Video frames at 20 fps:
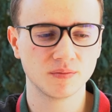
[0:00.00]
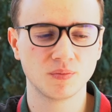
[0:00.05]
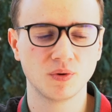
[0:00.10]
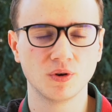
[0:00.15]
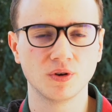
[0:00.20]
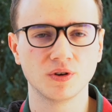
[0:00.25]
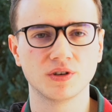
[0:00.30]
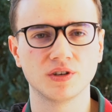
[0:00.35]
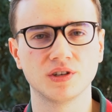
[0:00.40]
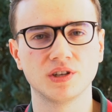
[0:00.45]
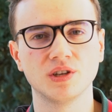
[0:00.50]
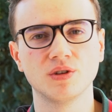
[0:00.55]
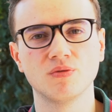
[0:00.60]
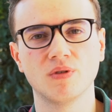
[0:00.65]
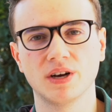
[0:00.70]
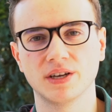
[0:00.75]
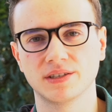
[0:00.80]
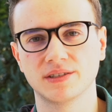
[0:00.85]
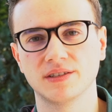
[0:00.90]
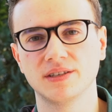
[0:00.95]
Punkt, den du
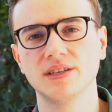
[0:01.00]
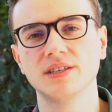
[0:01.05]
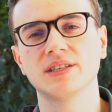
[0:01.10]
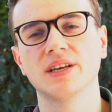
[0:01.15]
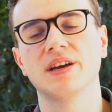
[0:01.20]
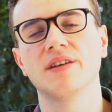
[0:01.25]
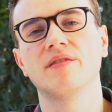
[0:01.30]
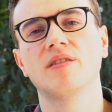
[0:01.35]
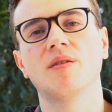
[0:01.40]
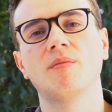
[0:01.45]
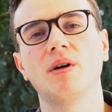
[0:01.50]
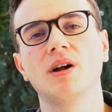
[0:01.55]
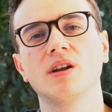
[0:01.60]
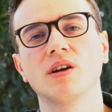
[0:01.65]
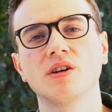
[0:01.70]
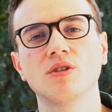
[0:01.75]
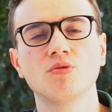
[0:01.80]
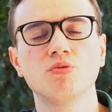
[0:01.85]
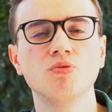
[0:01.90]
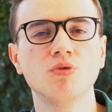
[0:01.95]
hast, ist einfach mal
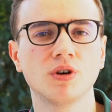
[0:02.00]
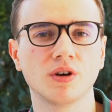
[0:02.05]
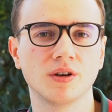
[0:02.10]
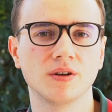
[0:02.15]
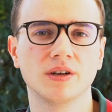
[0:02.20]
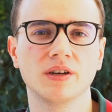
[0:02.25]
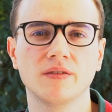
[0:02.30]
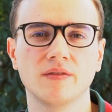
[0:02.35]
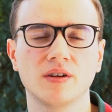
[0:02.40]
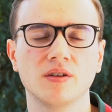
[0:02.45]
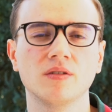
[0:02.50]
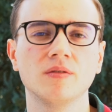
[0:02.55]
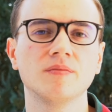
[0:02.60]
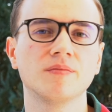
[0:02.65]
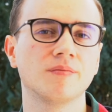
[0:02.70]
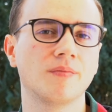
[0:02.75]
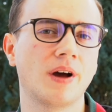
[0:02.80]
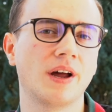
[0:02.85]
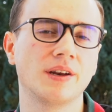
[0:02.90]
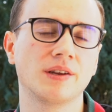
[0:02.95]
Retouren, ja, weil
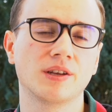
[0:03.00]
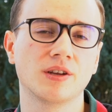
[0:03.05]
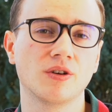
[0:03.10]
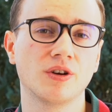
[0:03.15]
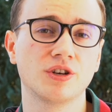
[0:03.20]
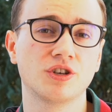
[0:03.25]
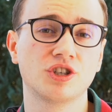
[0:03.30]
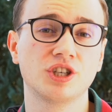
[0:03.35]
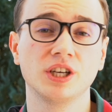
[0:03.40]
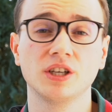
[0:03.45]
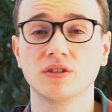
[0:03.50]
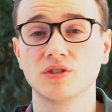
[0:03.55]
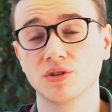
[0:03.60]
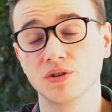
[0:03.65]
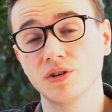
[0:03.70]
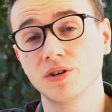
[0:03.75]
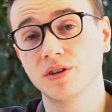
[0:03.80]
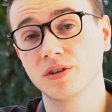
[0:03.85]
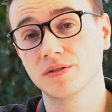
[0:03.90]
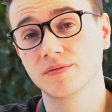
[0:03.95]
manche Leute schicken
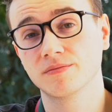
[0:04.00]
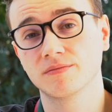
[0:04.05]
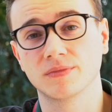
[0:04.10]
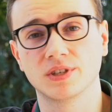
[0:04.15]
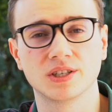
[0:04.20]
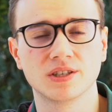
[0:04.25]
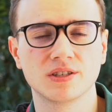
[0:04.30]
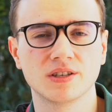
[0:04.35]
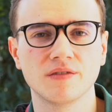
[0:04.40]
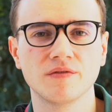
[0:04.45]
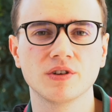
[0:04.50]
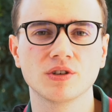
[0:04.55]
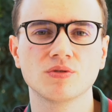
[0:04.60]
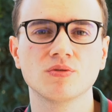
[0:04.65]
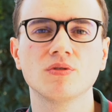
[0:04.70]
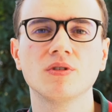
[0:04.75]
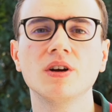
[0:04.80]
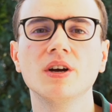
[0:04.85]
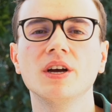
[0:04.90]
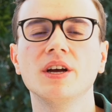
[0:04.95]
zurück, das ist einfach
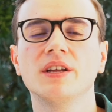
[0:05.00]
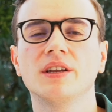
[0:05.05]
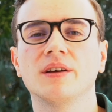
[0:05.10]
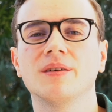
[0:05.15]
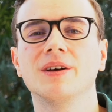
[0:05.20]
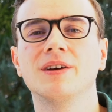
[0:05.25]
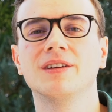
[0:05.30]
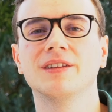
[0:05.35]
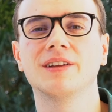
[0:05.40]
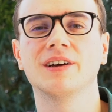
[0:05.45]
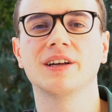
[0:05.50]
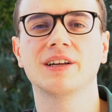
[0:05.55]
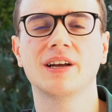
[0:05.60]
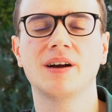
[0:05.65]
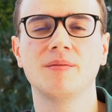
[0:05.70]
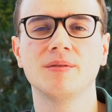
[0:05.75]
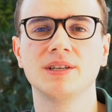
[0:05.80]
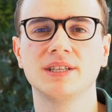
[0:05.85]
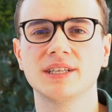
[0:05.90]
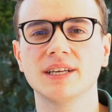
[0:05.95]
so, daran kann
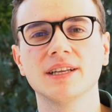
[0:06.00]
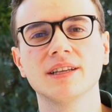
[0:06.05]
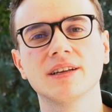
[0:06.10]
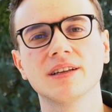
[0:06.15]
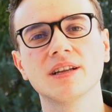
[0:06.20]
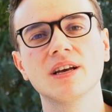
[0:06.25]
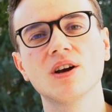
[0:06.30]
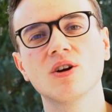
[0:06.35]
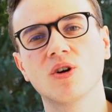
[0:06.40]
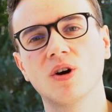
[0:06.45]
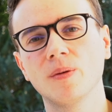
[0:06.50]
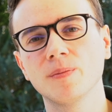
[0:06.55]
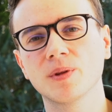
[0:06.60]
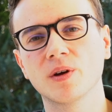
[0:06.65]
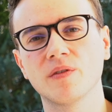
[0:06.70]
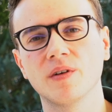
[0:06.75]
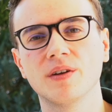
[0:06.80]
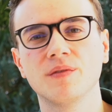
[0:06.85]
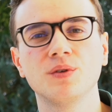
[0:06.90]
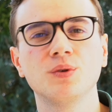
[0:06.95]
man nichts ändern. Kommt
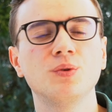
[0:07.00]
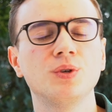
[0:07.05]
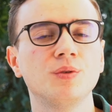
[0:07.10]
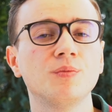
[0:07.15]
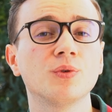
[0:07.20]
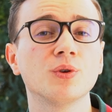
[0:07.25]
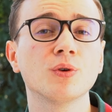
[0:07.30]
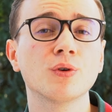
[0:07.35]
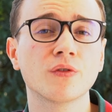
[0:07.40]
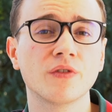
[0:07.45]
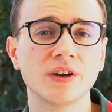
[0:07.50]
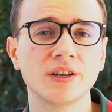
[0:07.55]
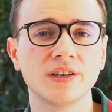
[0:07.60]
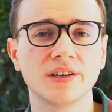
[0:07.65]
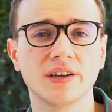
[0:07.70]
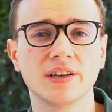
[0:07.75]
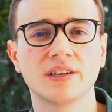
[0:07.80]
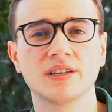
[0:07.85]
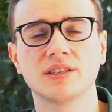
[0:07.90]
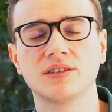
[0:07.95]
darauf an, wie gut die
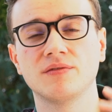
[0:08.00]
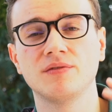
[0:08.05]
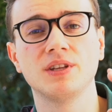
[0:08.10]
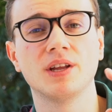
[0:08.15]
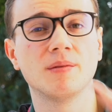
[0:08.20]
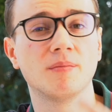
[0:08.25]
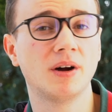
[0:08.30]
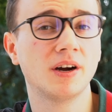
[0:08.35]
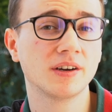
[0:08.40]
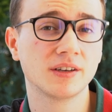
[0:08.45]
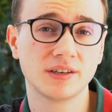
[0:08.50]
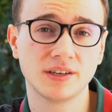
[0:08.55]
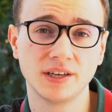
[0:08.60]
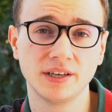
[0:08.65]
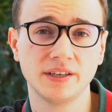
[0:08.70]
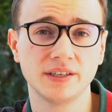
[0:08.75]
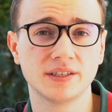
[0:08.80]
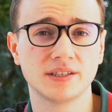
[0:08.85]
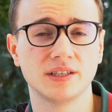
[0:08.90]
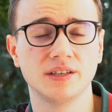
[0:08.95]
Produktqualität ist, wie dein
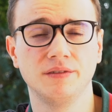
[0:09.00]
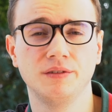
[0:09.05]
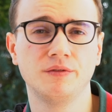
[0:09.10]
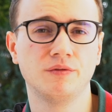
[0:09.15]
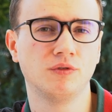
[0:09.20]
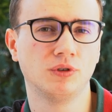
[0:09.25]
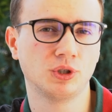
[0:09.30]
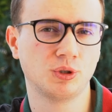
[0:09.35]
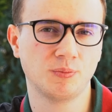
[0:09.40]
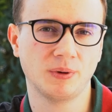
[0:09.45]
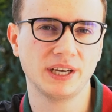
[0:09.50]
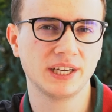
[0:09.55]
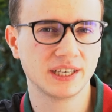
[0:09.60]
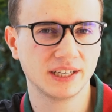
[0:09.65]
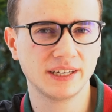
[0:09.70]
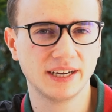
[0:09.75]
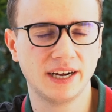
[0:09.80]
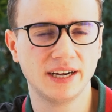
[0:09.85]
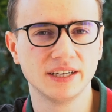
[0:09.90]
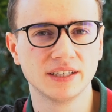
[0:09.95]
Marketing ist, ne, wie Versprechen
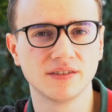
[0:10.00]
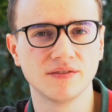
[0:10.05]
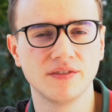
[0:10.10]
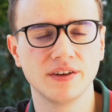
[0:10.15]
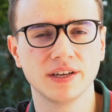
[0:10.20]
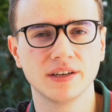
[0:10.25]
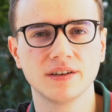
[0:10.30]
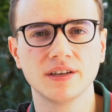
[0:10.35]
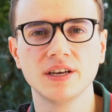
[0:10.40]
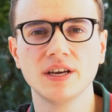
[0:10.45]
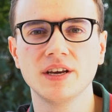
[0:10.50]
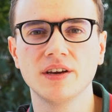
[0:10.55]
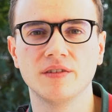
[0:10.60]
gehalten werden.